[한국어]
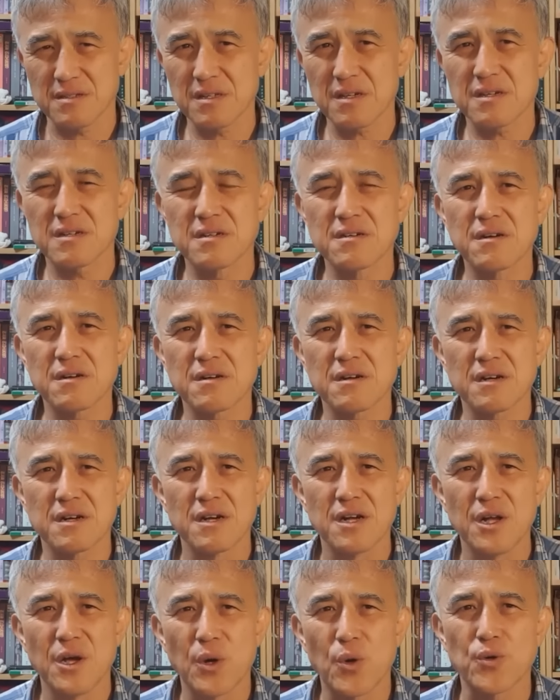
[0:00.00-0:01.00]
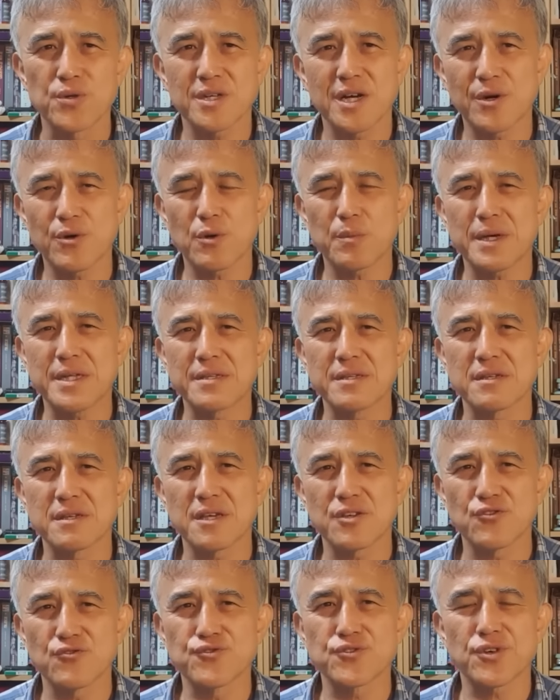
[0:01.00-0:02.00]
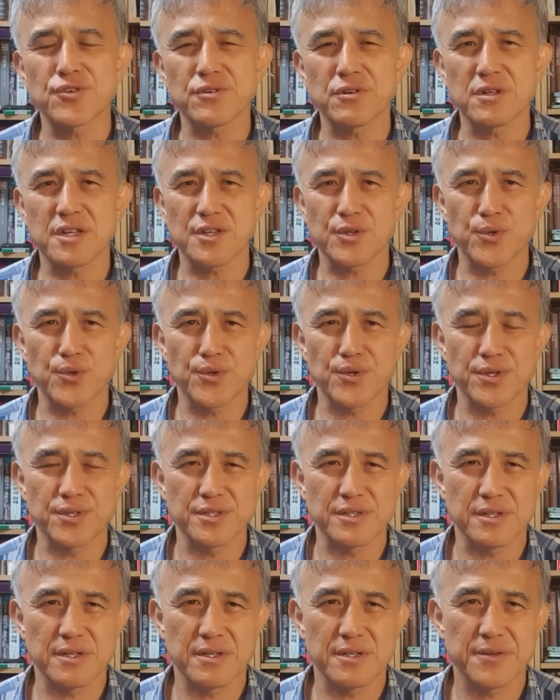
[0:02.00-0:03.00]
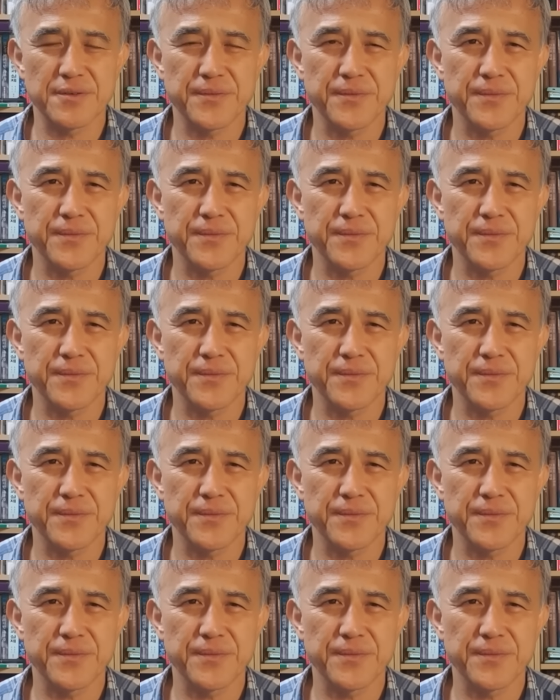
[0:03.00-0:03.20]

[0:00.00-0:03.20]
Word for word: 근데 그거를 공약으로 만든 게 윤석열 대통령이잖아요.